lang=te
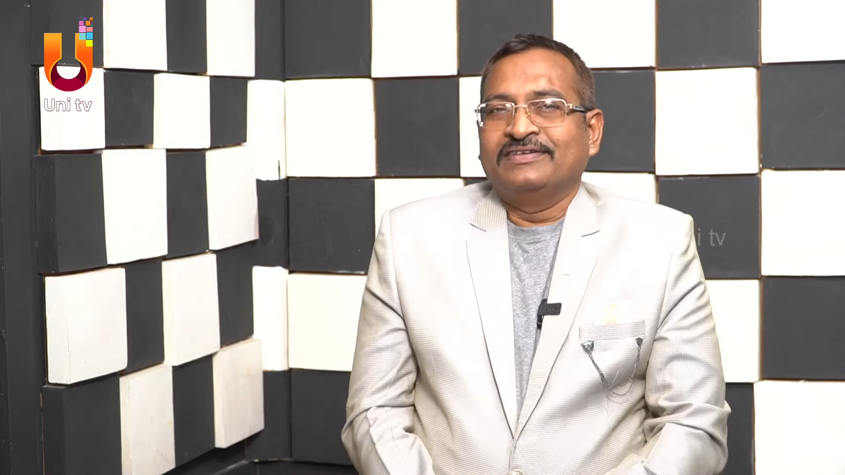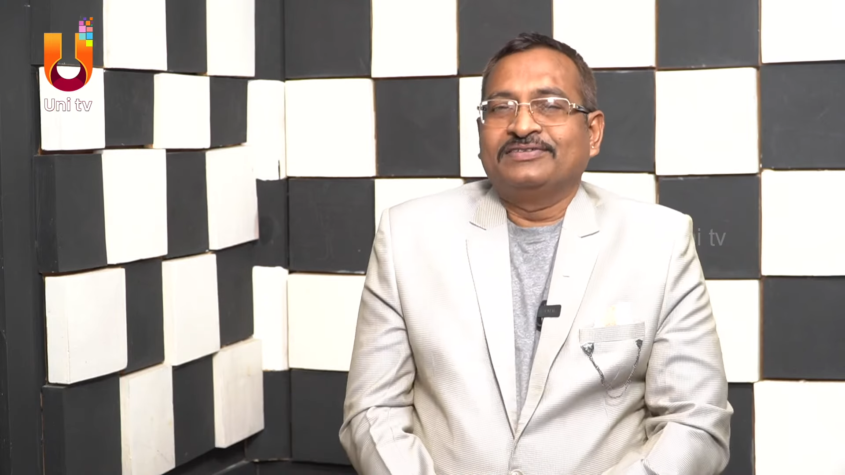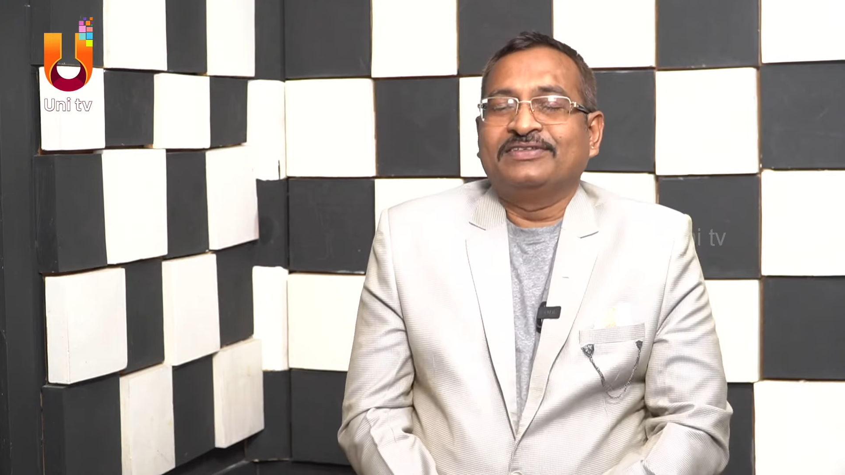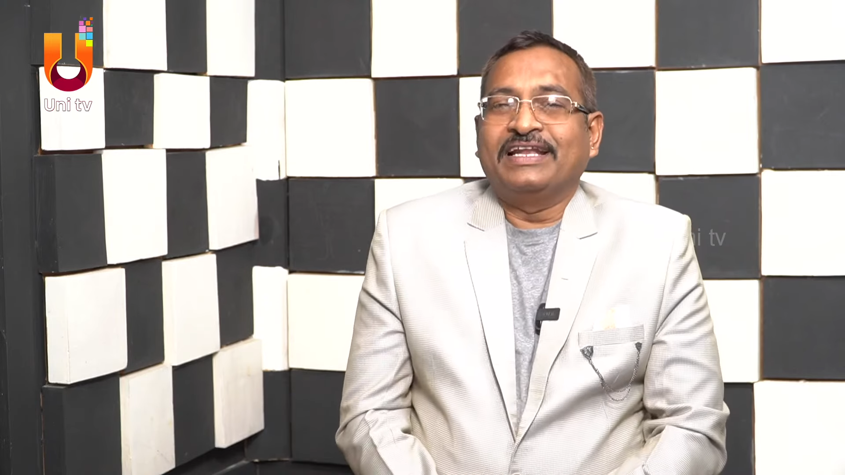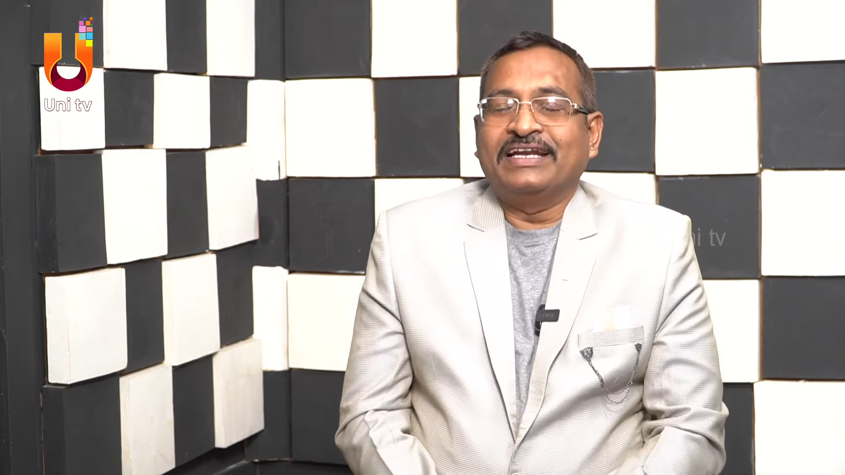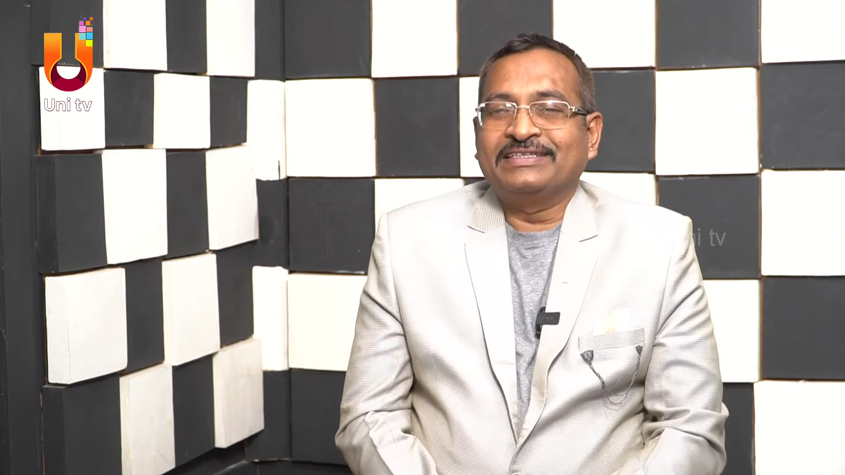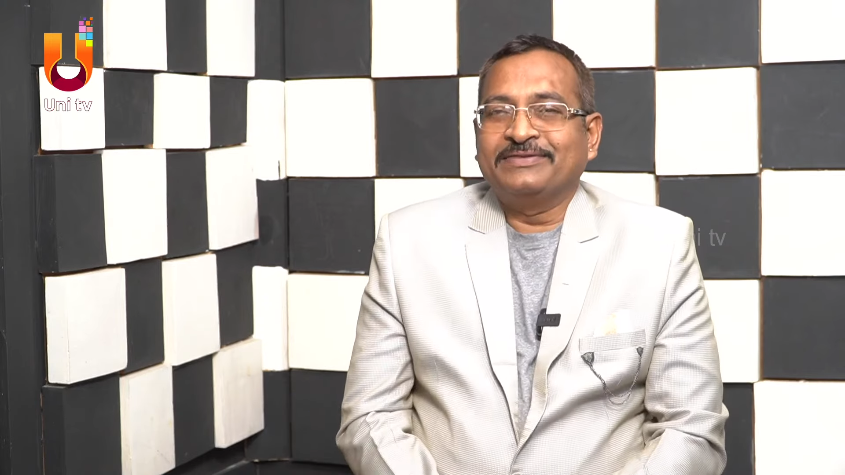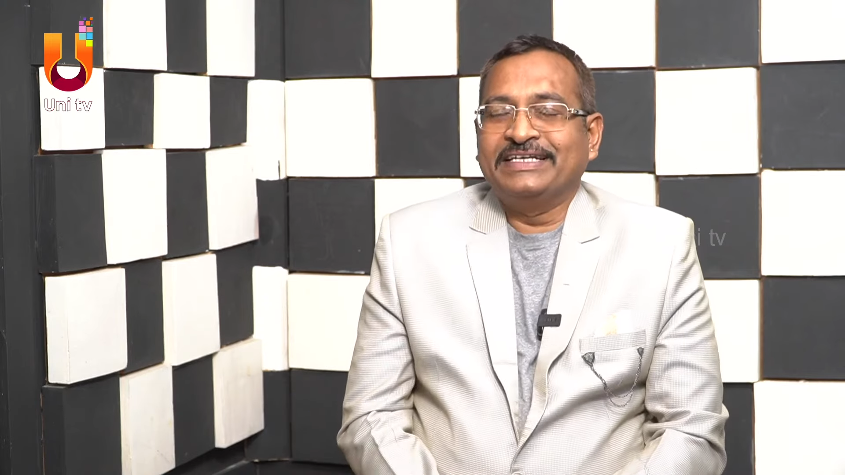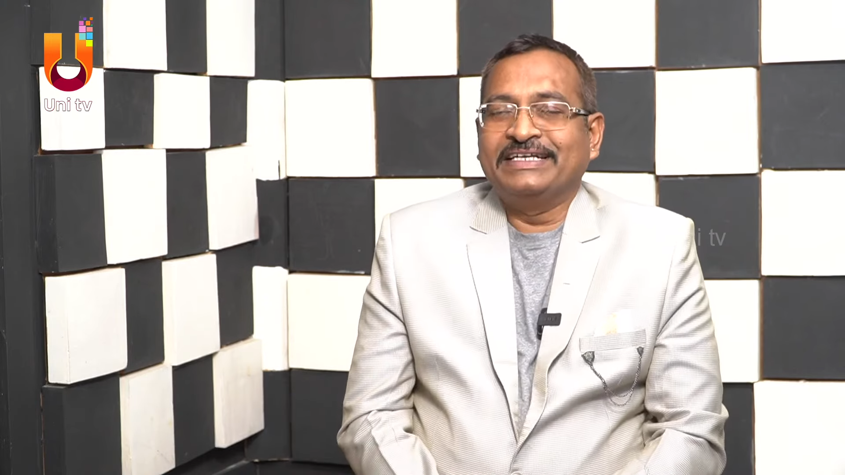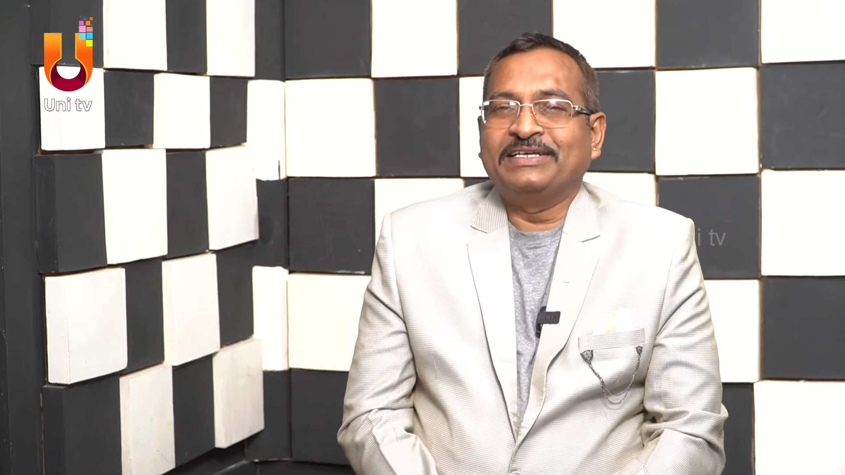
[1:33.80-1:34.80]
సో దాని అర్థం
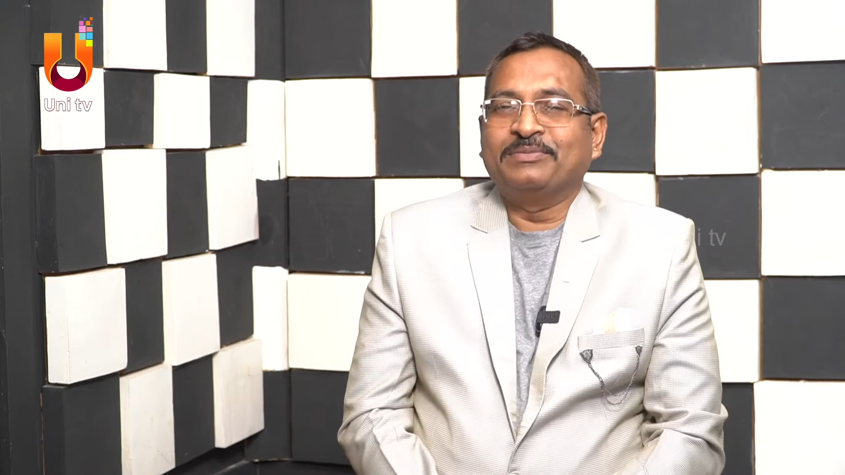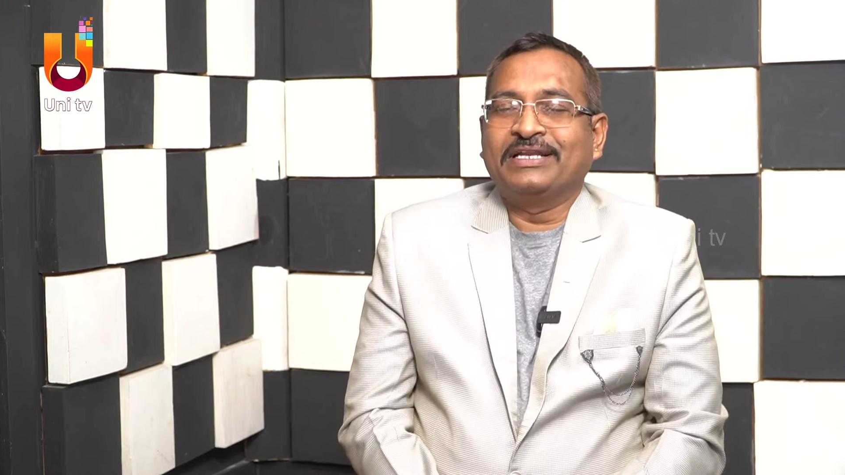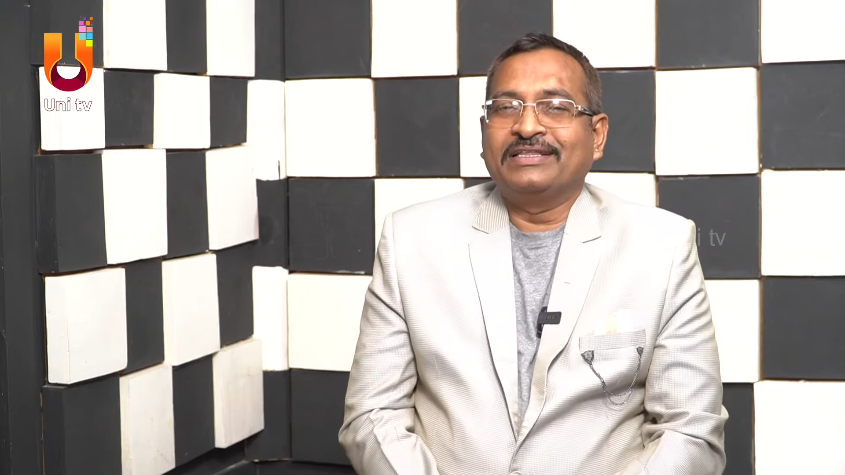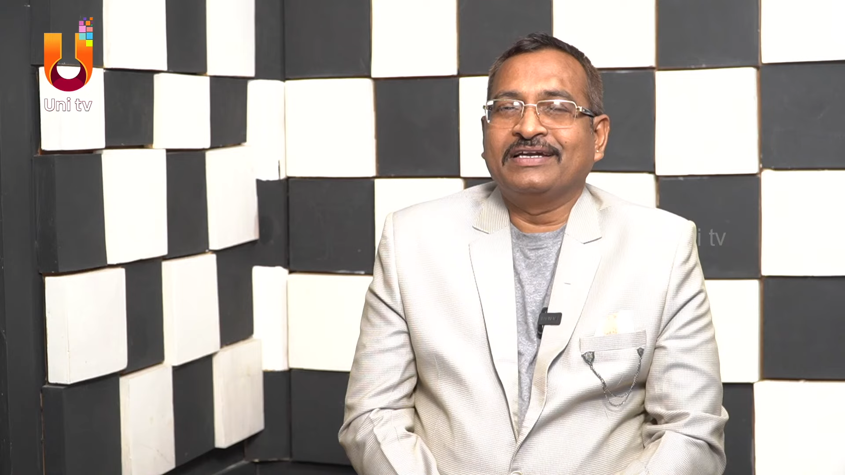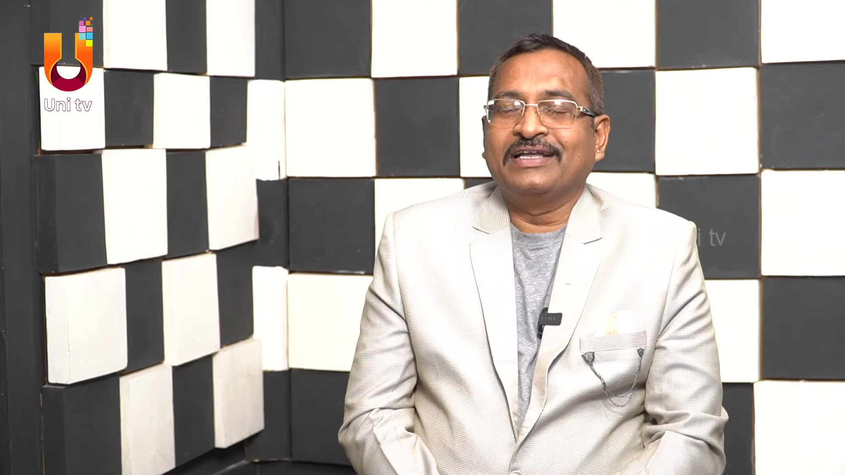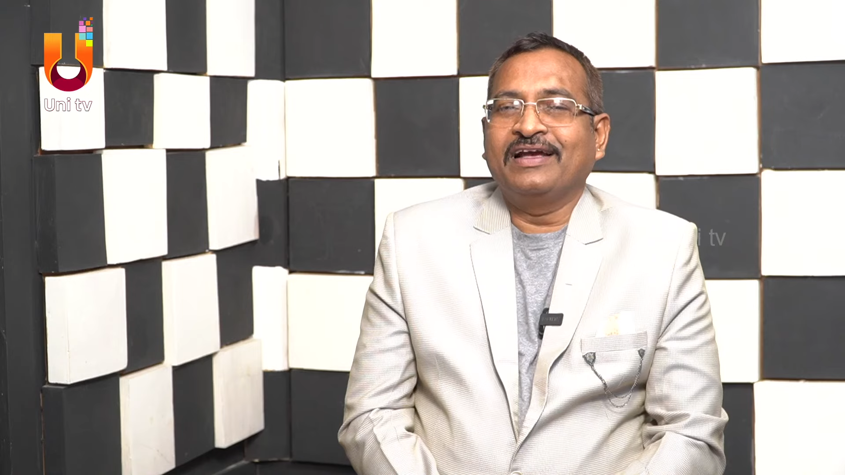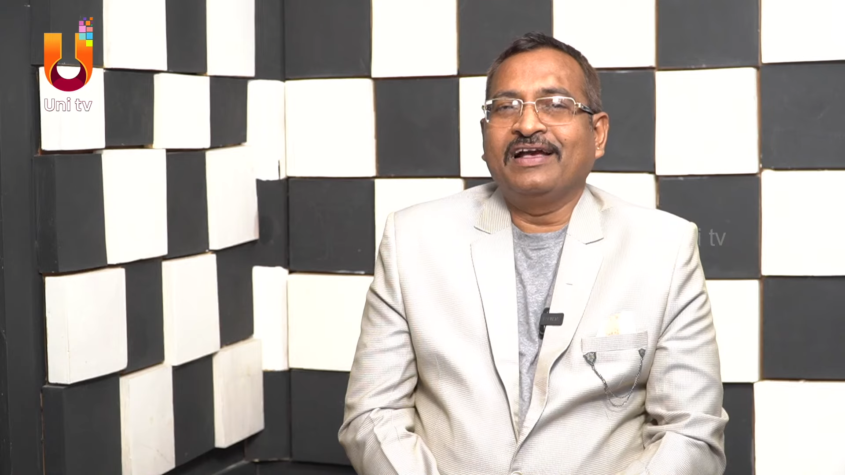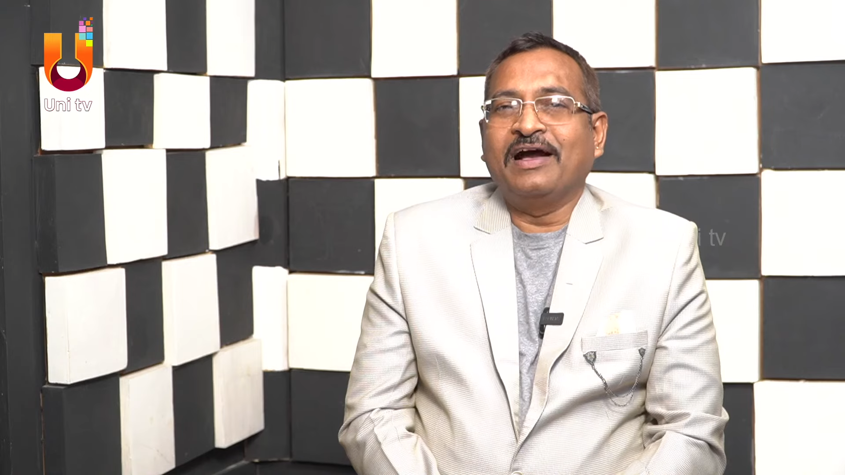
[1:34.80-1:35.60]
ఏంటి మన దగ్గర